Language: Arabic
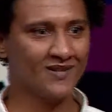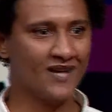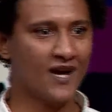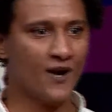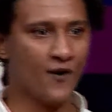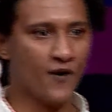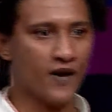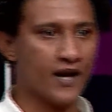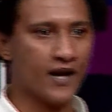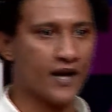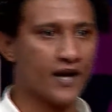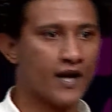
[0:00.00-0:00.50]

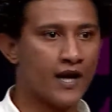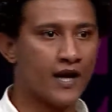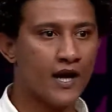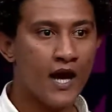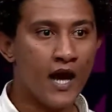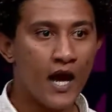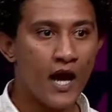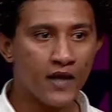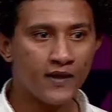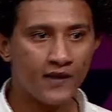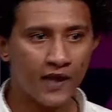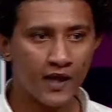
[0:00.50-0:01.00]
هقول لك
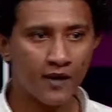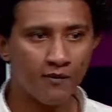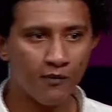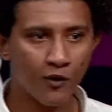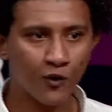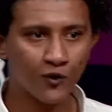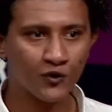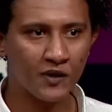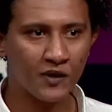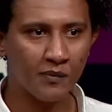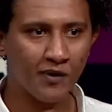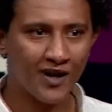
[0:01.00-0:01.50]
انت لما
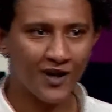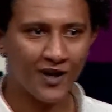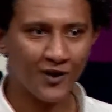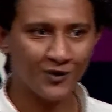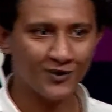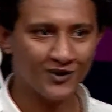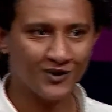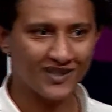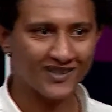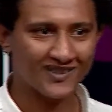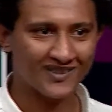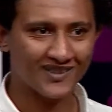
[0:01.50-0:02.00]
كنت بره
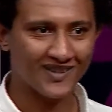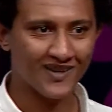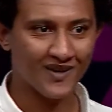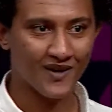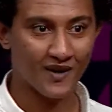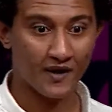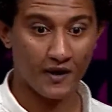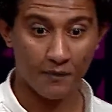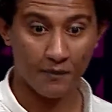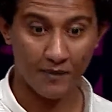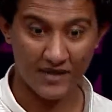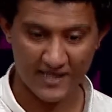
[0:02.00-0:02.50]
كنت
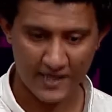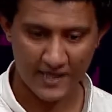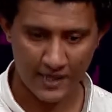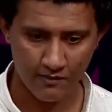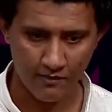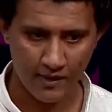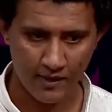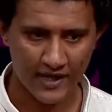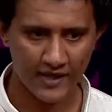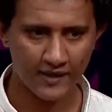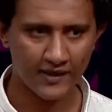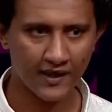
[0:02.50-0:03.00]
اختيار بس
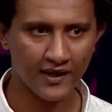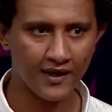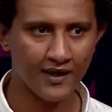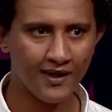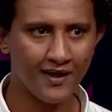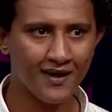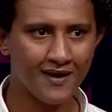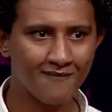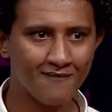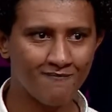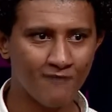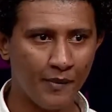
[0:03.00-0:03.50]
لما جيت
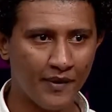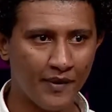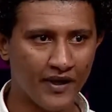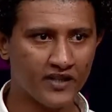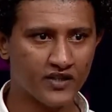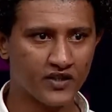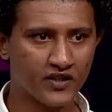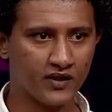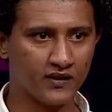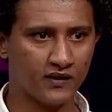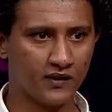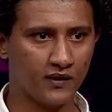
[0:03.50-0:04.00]
هنا ما
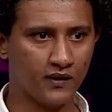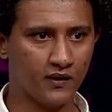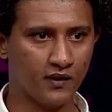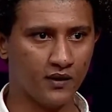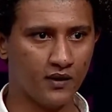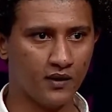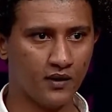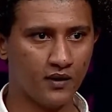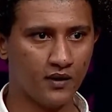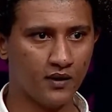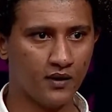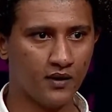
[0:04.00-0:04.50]
بقتش اختيار